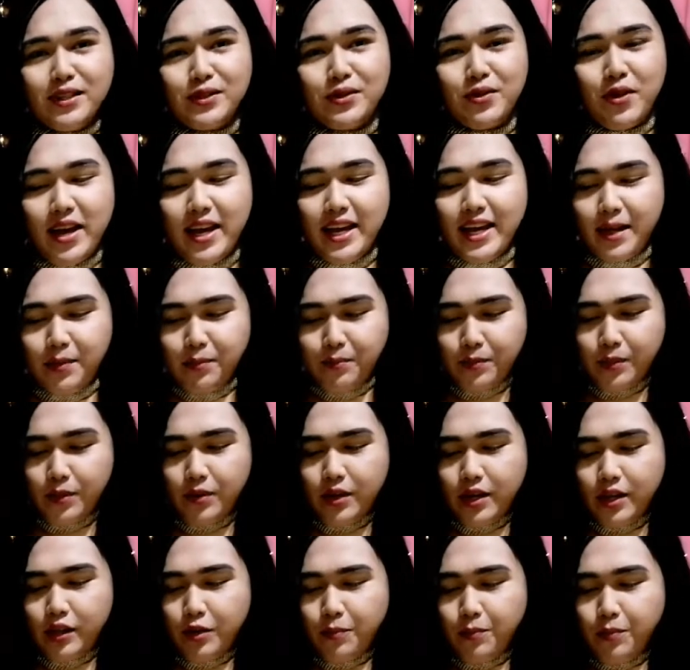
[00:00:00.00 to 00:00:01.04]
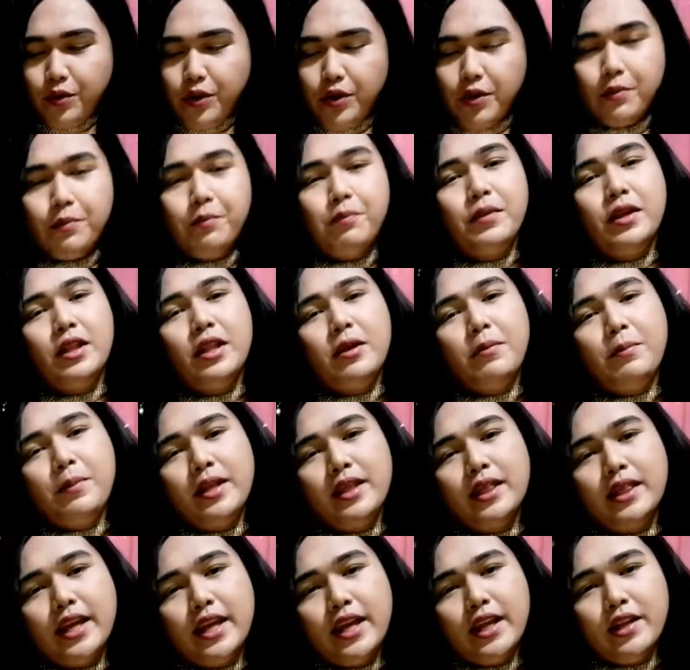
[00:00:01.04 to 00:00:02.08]
So ayan po, ito po yung mini
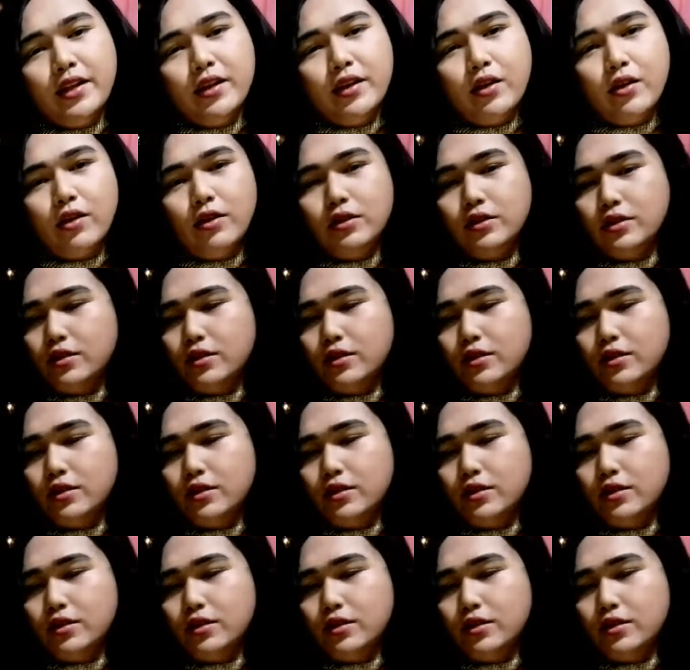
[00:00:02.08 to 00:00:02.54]
minimintin ko.